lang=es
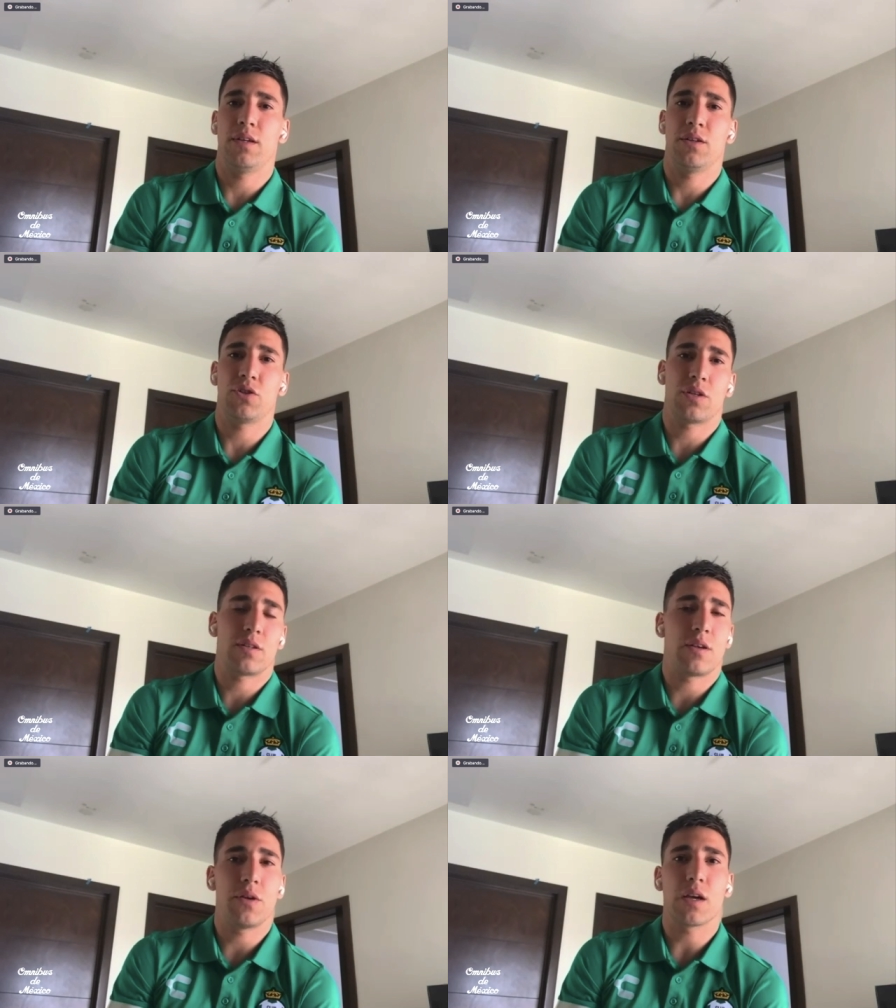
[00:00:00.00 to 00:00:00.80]
Eh, yo
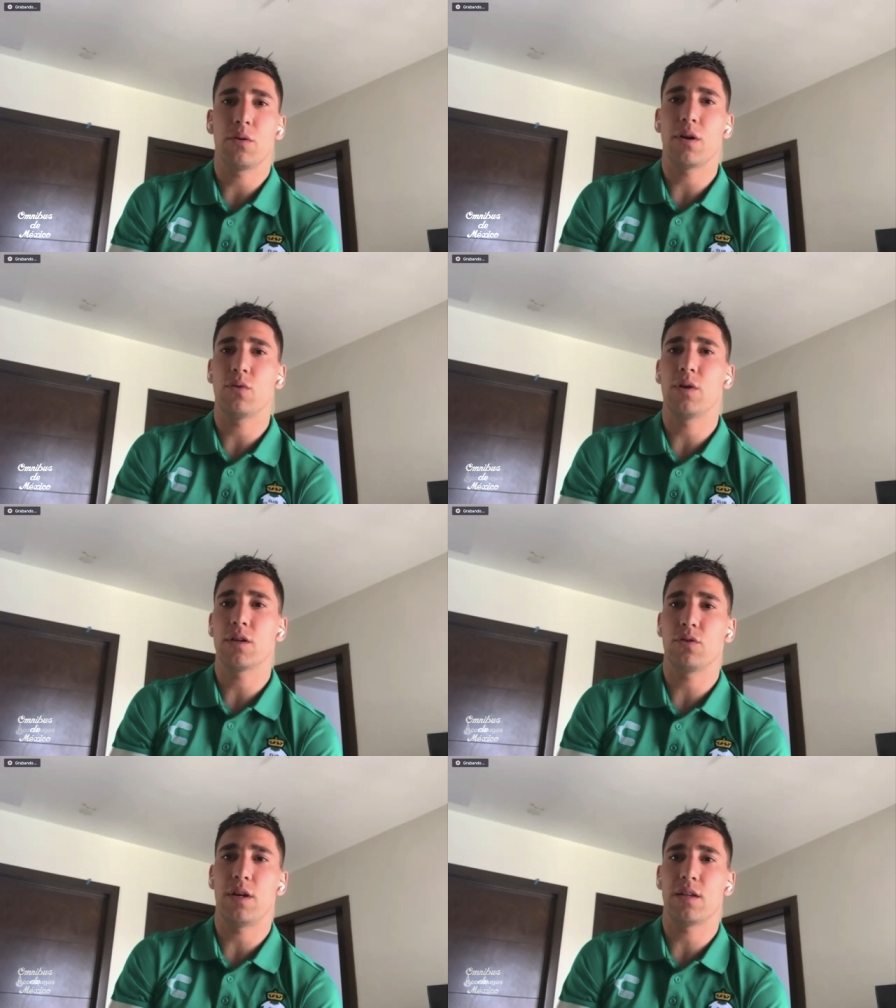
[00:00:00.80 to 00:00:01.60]
ya sabía que iba a
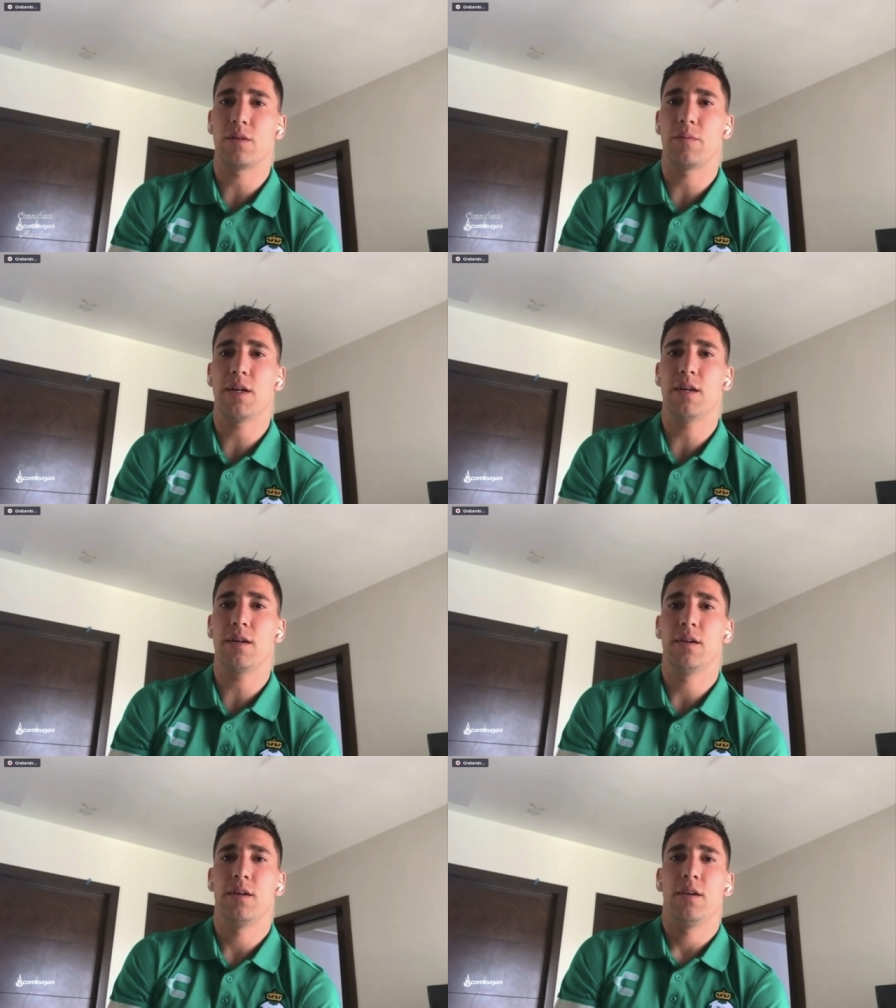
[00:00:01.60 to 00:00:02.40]
jugar toda la
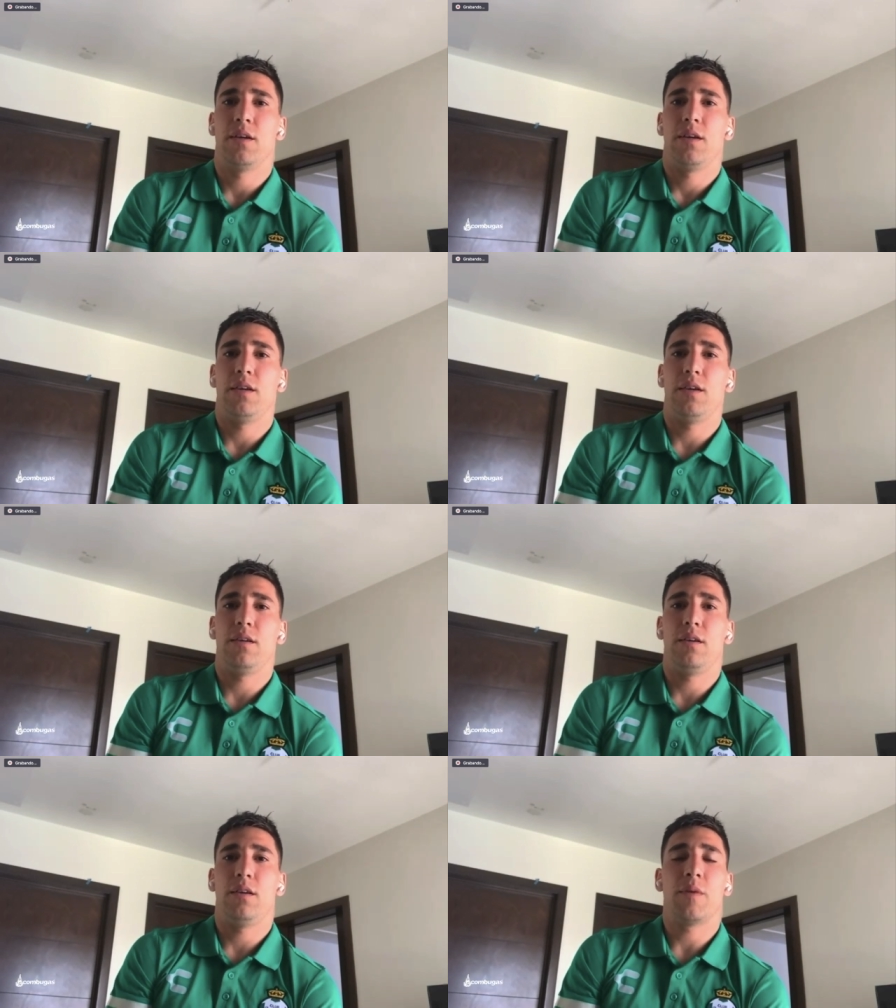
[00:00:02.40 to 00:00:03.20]
semana
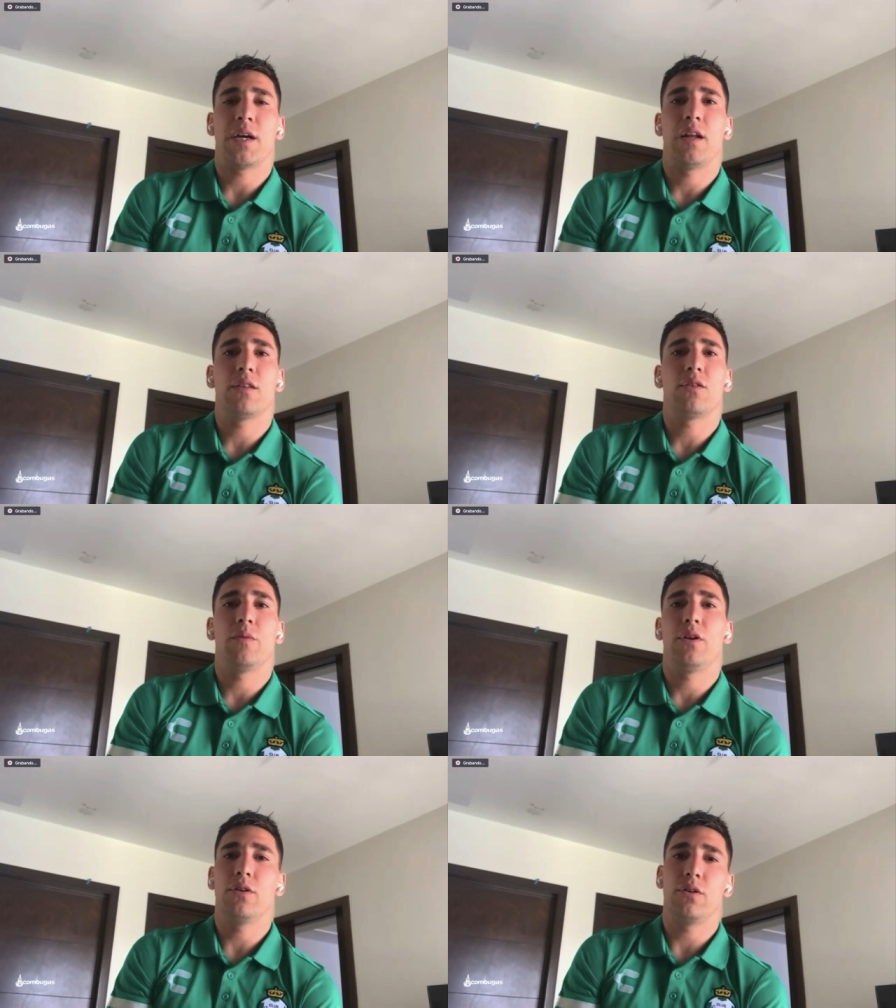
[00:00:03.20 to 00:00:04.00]
y
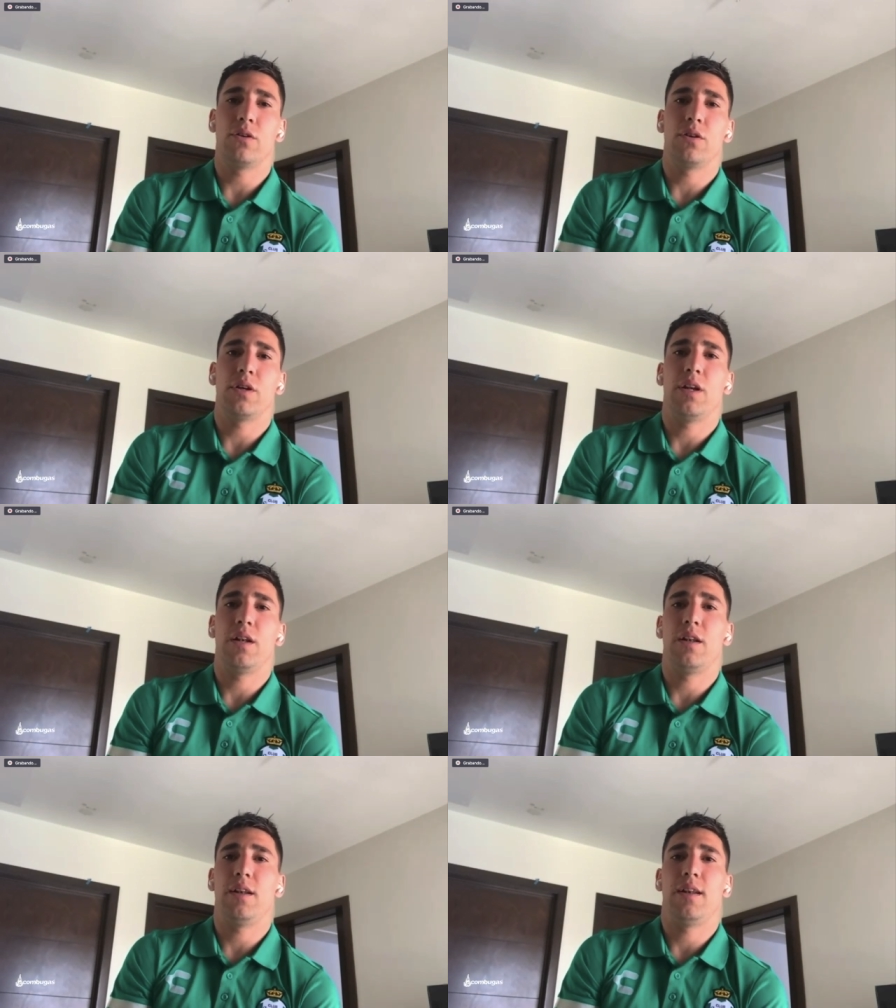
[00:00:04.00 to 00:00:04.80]
imaginándomelo,
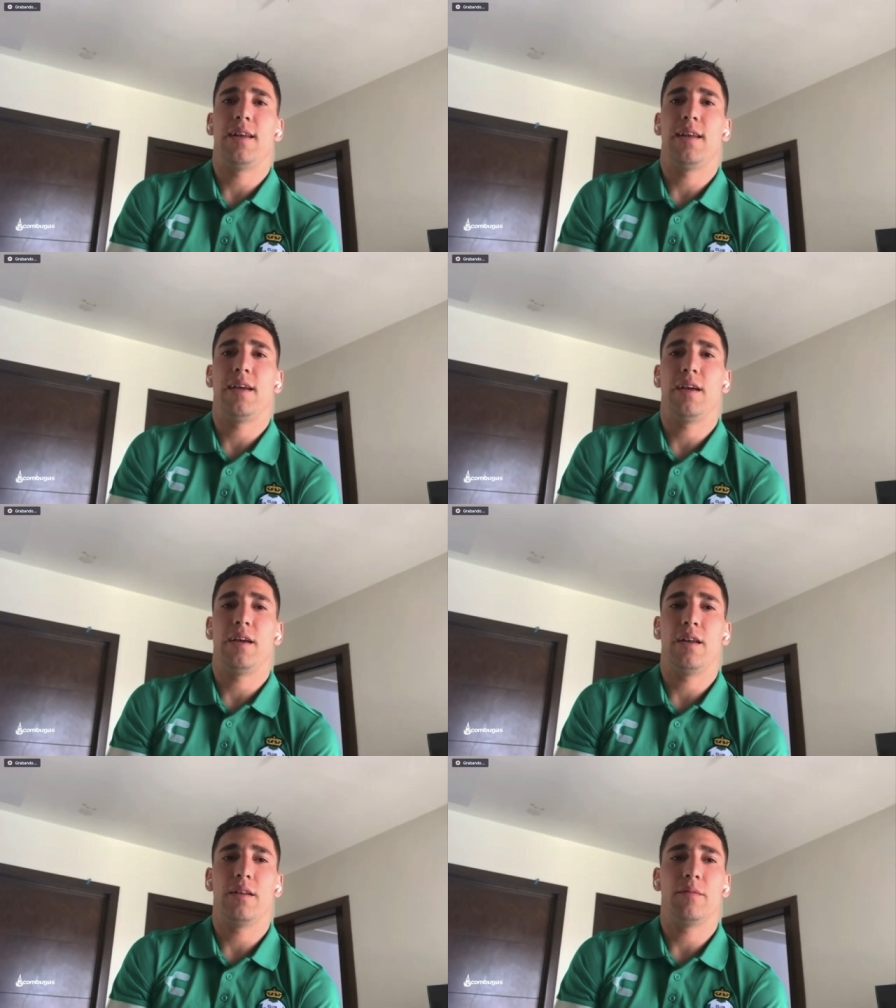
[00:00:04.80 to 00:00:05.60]
el,
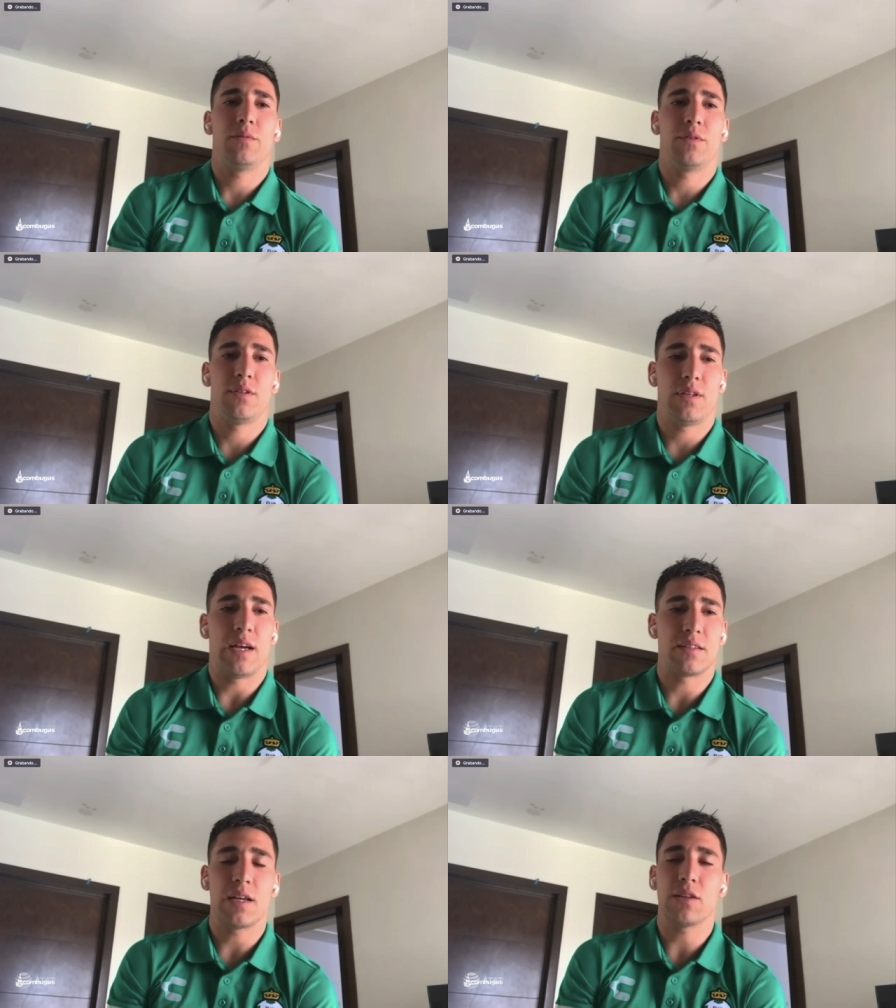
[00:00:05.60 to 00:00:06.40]
el
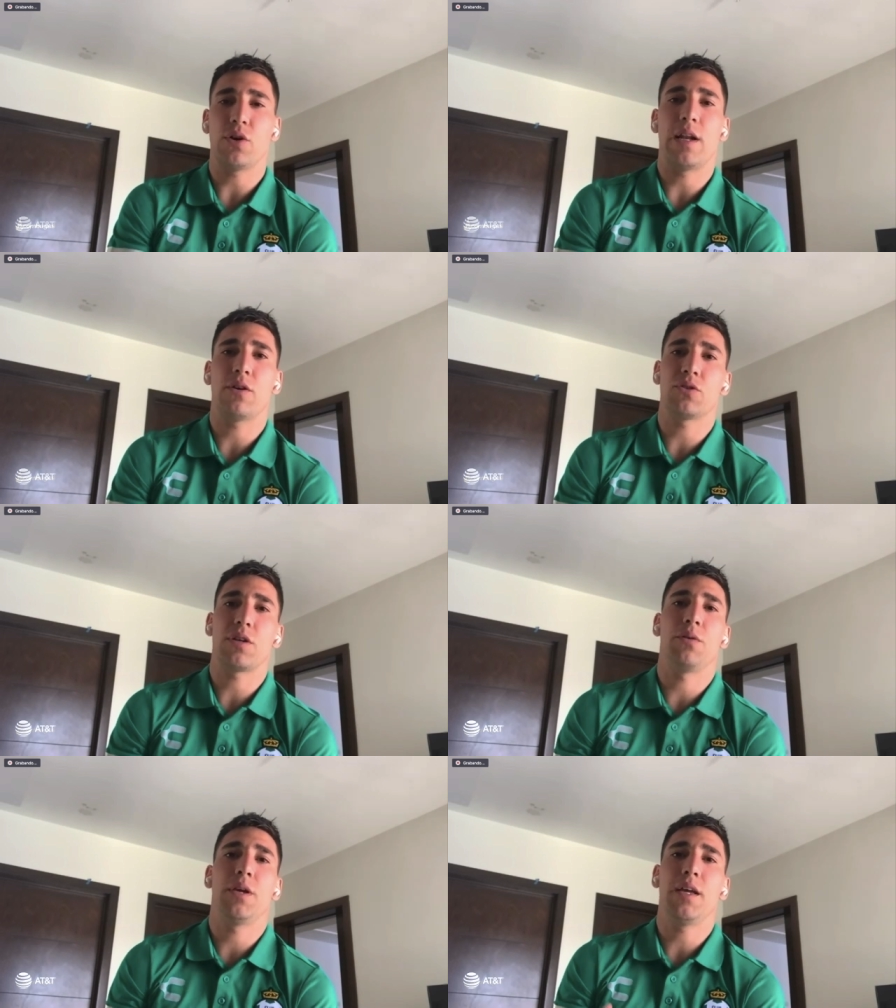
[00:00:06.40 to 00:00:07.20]
hacer todas las
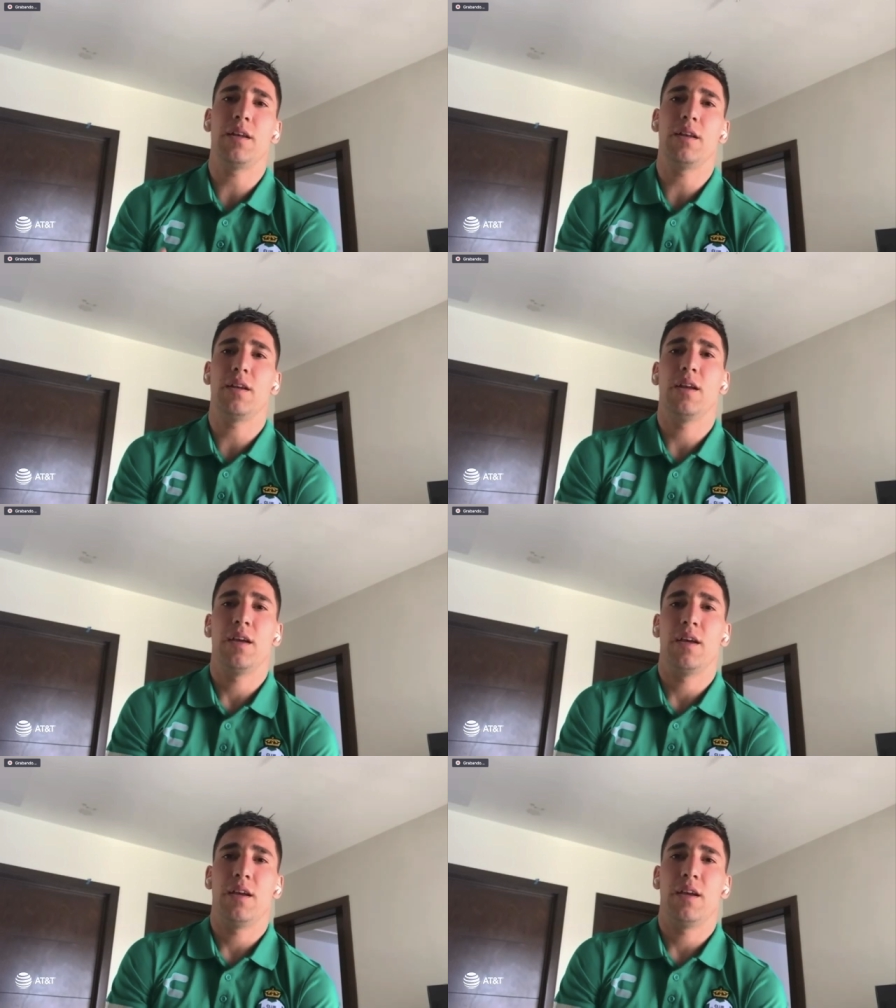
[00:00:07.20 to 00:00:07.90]
cosas bien,